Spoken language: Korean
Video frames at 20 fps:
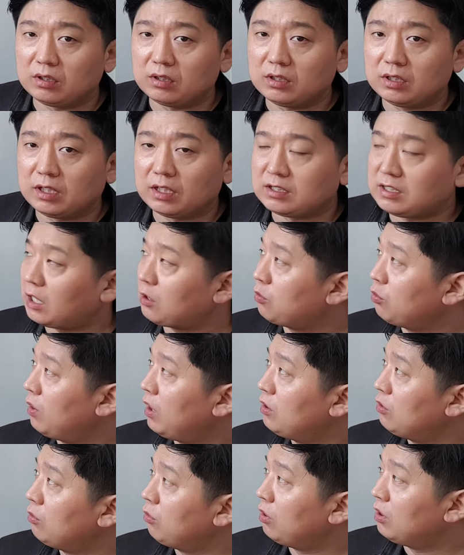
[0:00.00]
이게
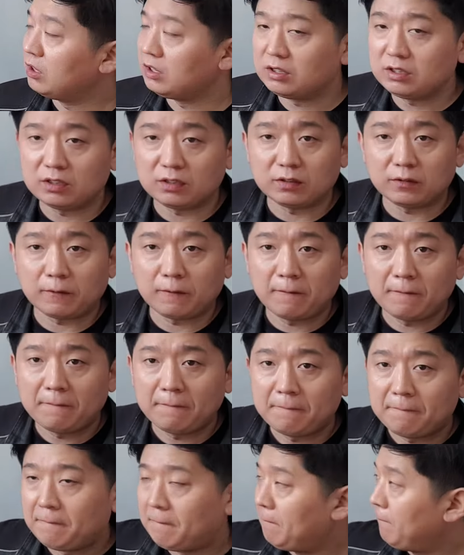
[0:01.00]
작동하는 원리는
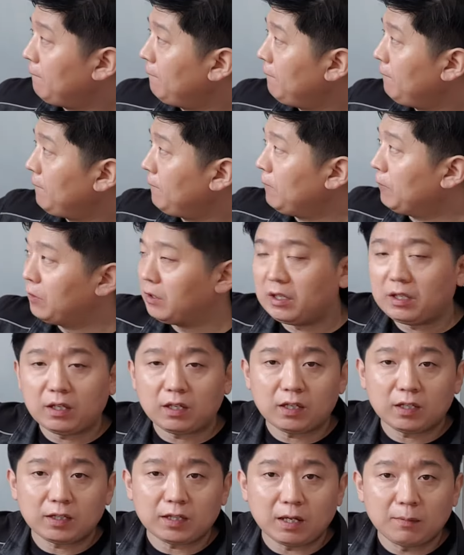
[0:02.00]

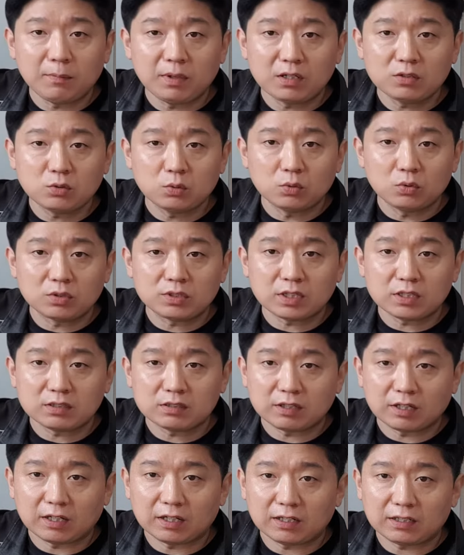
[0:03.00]
여기에 난방수 온도
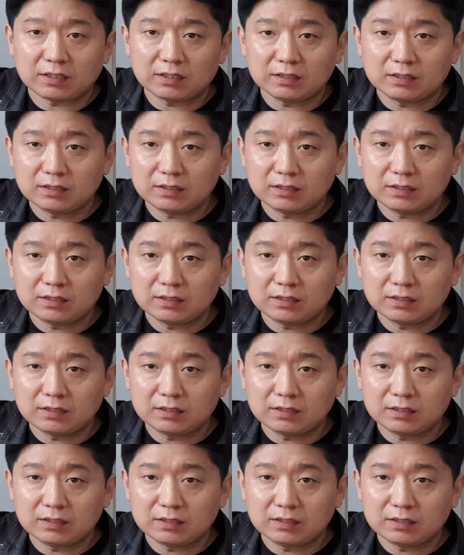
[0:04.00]
센서야.